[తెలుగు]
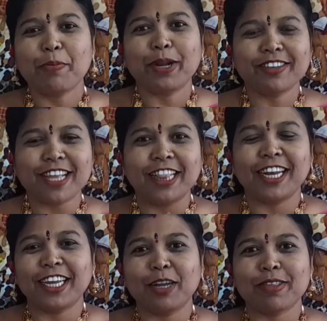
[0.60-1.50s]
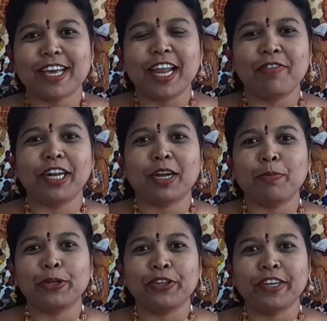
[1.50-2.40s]
ఫ్రెండ్స్ అందరికీ నమస్కారం
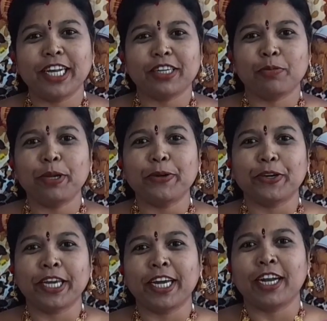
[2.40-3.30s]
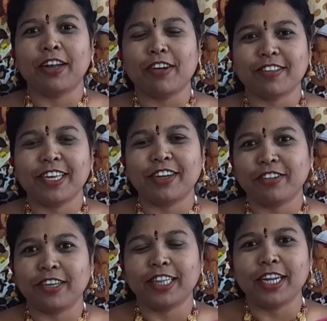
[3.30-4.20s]
వెల్కమ్ టు విజయలక్ష్మి కుకింగ్ అండ్ లాక్స్ ఈ
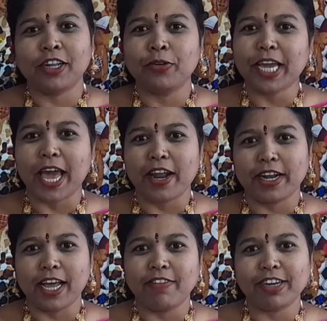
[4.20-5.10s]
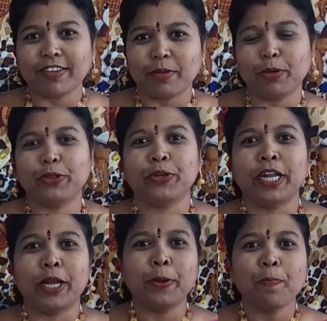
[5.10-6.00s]
రోజు అయితే నేను క్యారెట్ హల్వా
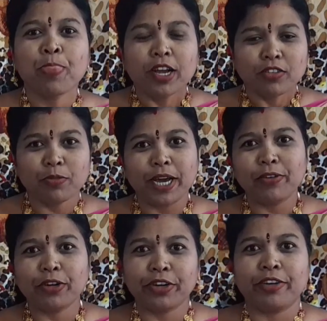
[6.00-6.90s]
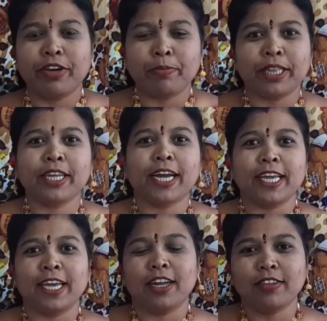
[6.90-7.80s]
చేయబోతున్నాను సుమారు ఒక ఇరవై మందికి
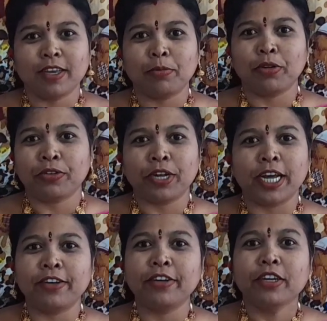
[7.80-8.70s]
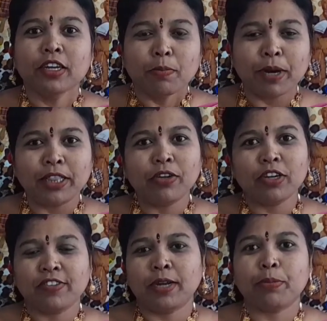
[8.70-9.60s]
అయ్యేలా చేయబోతున్నాను
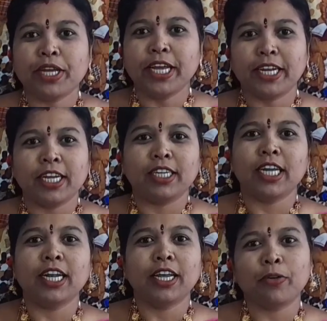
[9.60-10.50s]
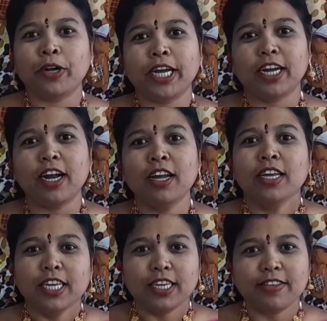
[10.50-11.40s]
బంధువులు వచ్చినప్పుడు ఏ టెన్షన్ లేకుండా
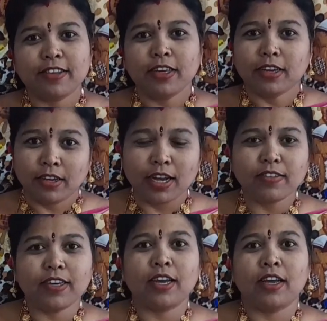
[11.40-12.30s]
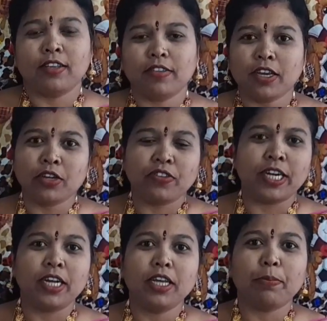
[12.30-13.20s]
ఈజీగా చేయ
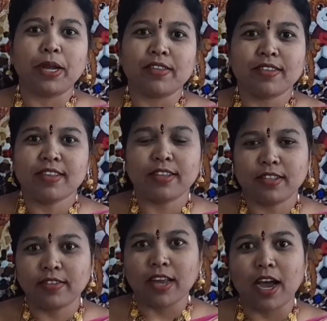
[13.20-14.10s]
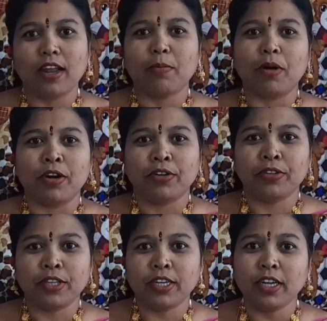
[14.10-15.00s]
చేయొచ్చండి ఈ ప్రాసెస్ అయితే చాలా
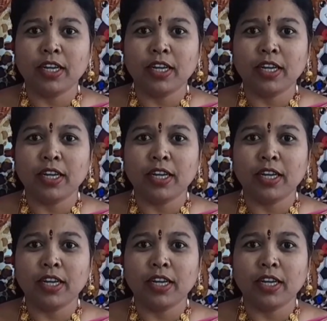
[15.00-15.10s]
బాగుంటుంది